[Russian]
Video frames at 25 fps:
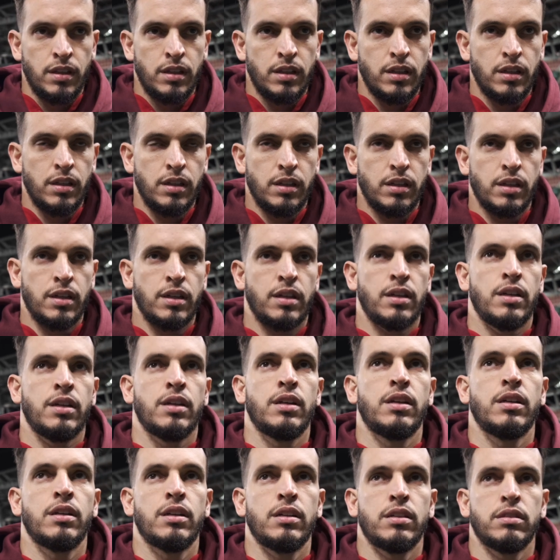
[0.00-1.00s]

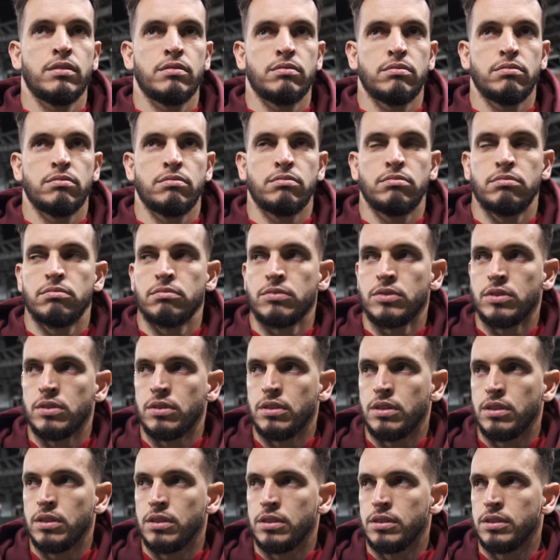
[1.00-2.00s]
А,
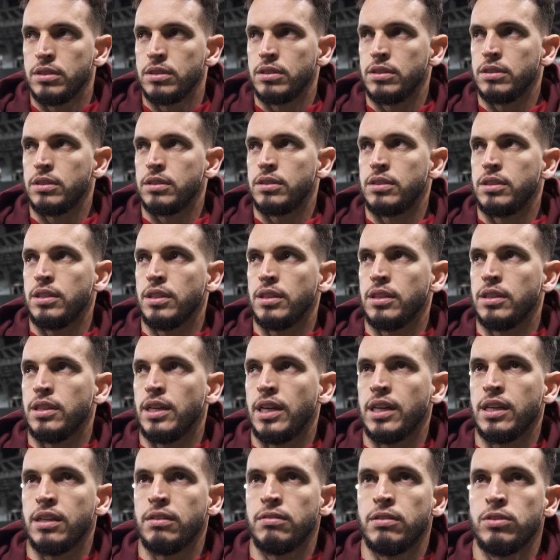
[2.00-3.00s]

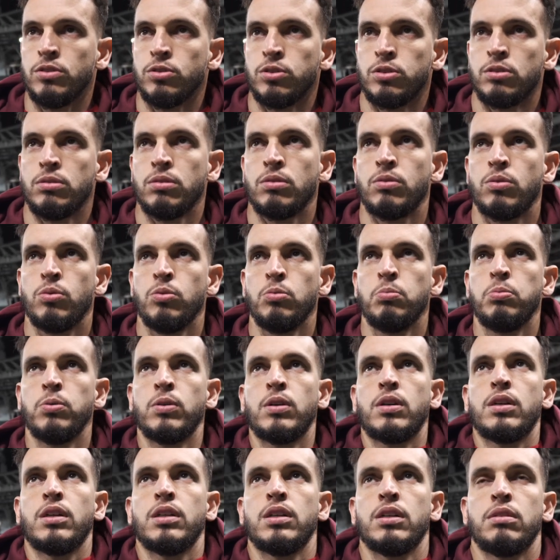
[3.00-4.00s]
всегда говорю, что
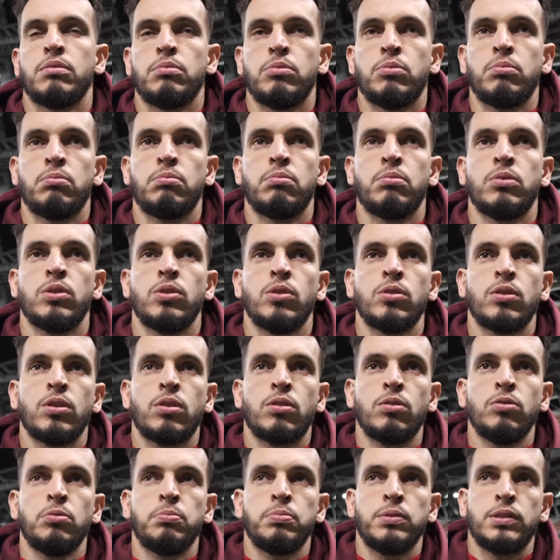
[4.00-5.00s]
Кубок, а, много
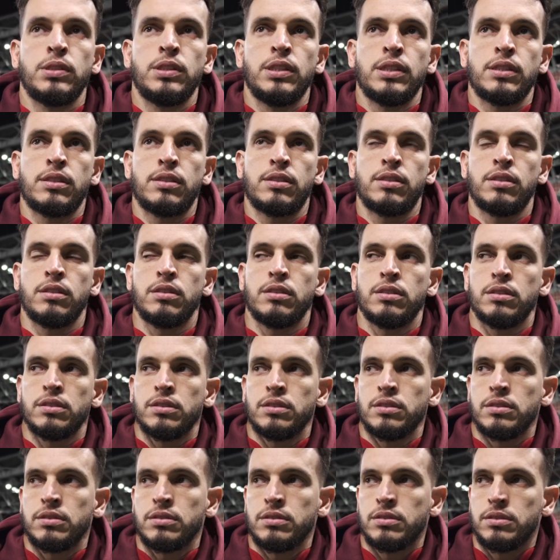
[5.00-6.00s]
клубов здесь,
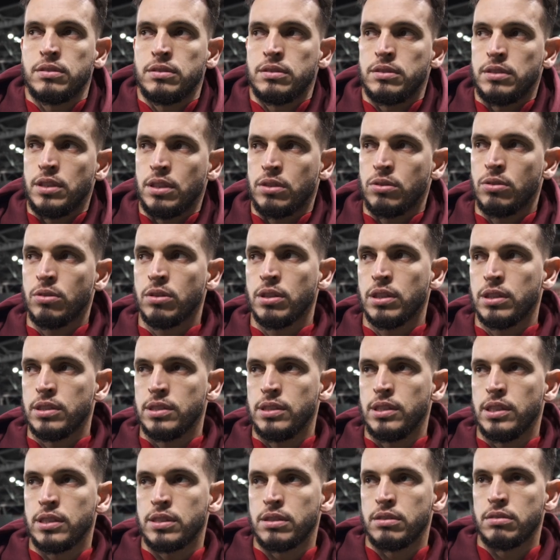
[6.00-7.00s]
а, не только
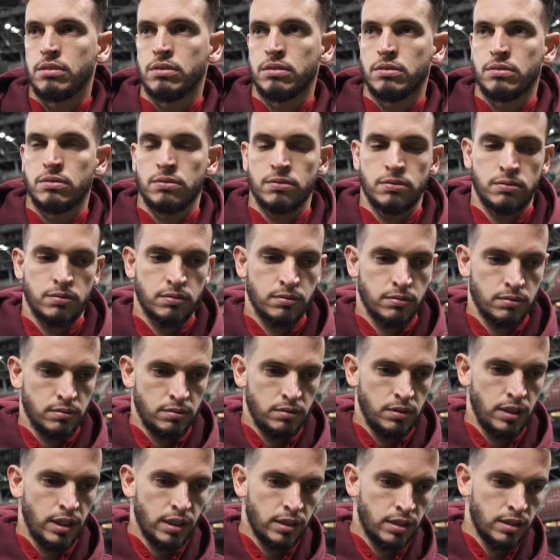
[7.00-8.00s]
здесь, но
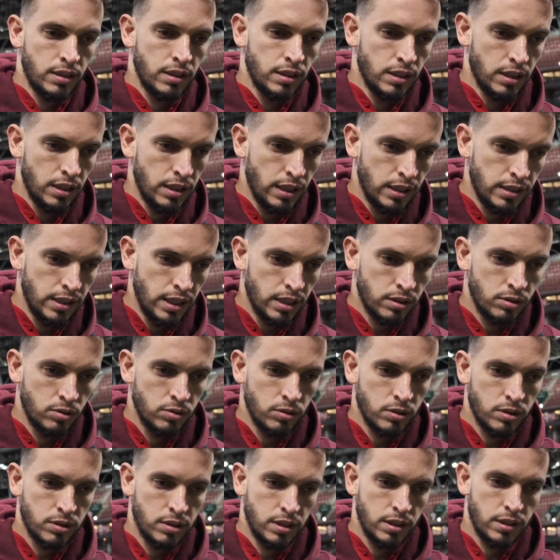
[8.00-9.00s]
нет, не
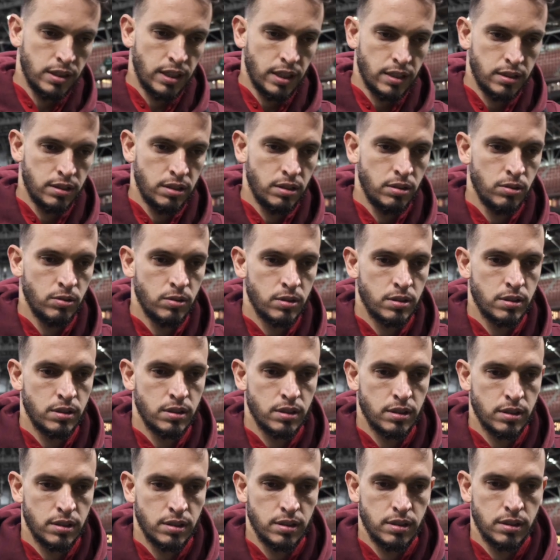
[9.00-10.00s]
относится так
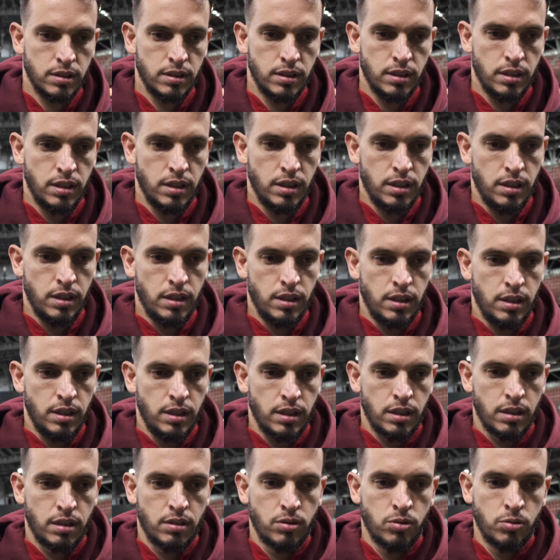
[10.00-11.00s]
серьезно
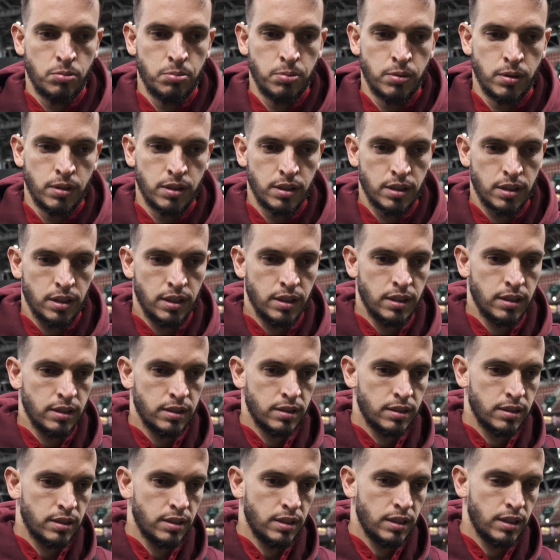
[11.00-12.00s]
Кубока.
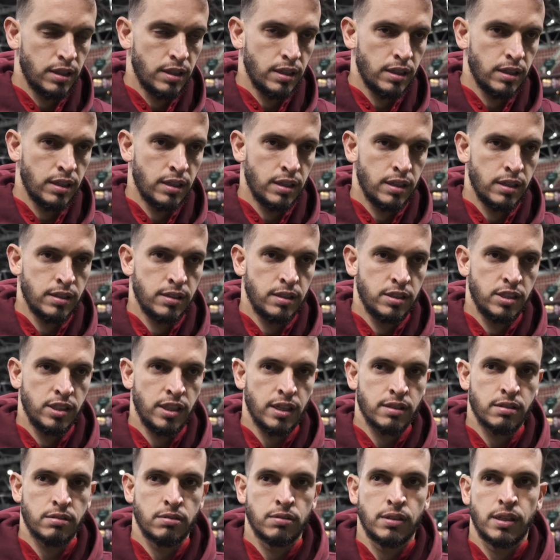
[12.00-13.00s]
Да. Э,
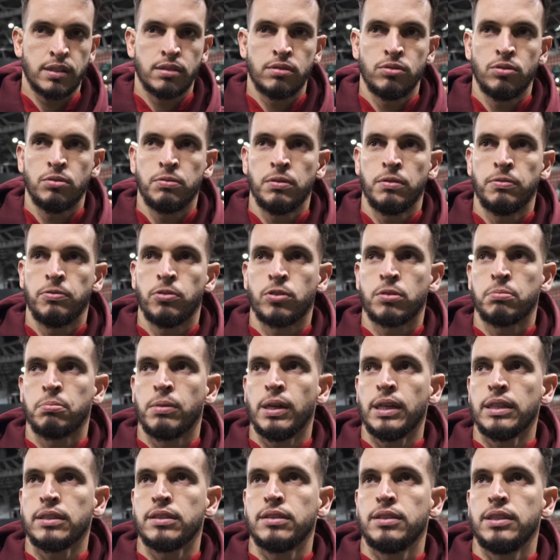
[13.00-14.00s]
сейчас у нас новый
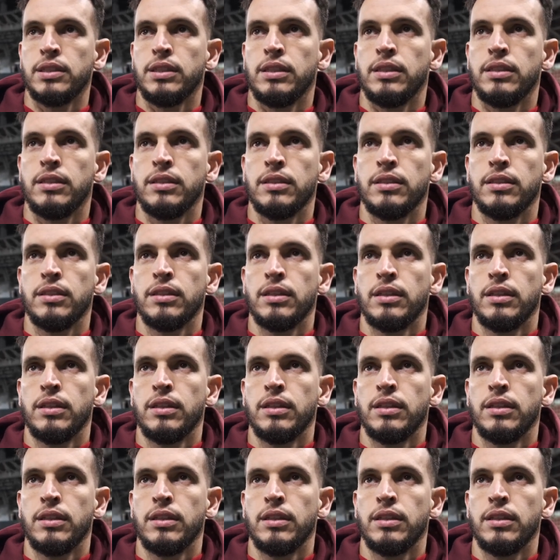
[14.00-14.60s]
формат, и